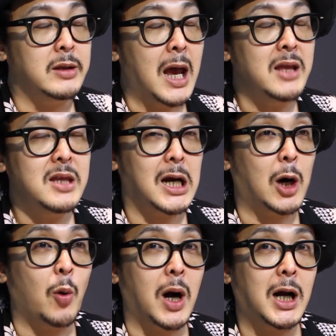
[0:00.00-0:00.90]
なんだ
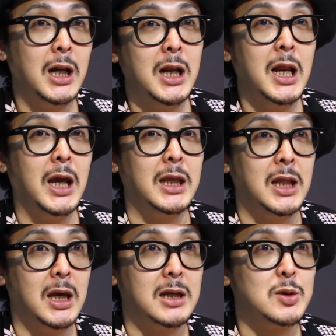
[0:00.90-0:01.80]
かわからない
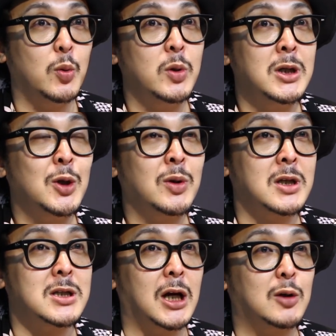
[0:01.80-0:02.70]
で、そういう人た
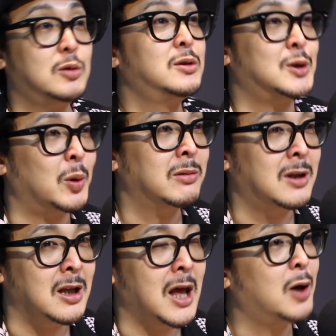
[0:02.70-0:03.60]
ちが来るぞっ
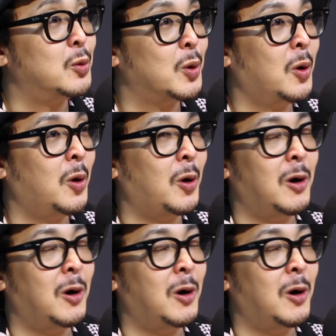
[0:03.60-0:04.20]
てなると、